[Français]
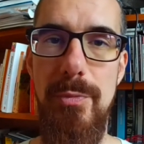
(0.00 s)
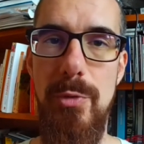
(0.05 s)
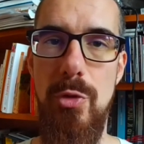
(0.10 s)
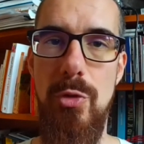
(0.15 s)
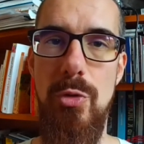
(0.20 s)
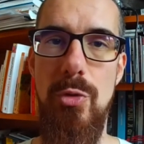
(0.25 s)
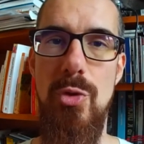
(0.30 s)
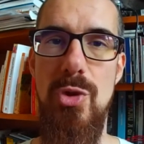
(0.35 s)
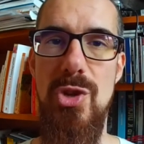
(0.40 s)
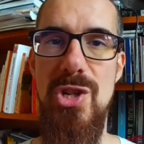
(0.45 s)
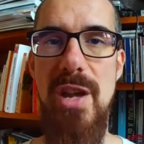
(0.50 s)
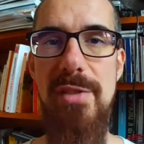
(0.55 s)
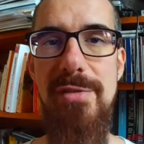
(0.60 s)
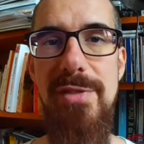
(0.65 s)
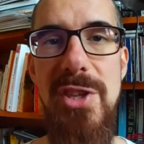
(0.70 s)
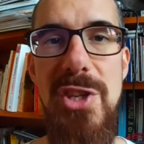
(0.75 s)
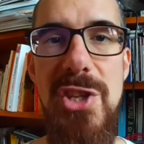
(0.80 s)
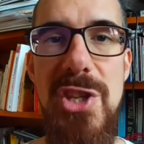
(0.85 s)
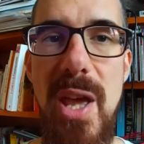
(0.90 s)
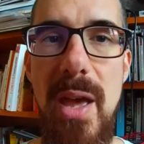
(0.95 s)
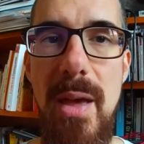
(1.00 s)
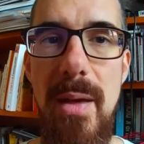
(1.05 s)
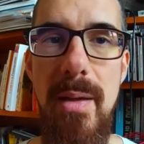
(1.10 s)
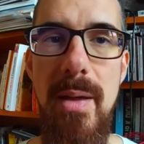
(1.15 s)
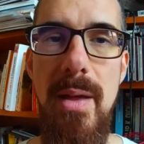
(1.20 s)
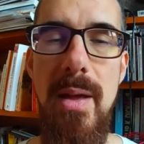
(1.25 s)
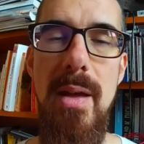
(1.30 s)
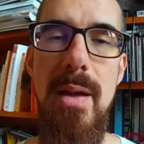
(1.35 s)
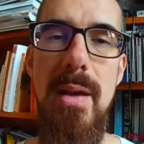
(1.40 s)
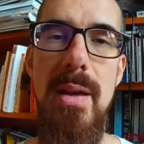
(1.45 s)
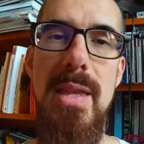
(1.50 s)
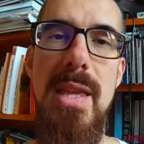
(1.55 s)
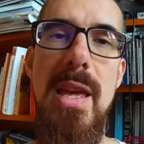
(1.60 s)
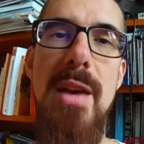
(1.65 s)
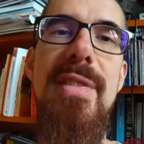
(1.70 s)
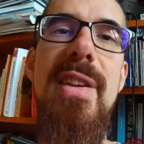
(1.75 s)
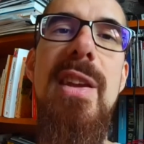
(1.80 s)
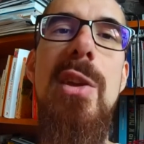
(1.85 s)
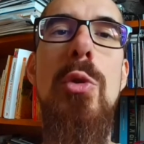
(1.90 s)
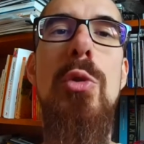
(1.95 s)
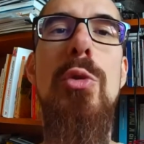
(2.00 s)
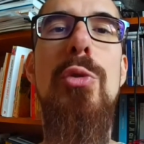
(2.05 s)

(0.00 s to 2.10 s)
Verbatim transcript: que j'affichais, il y avait une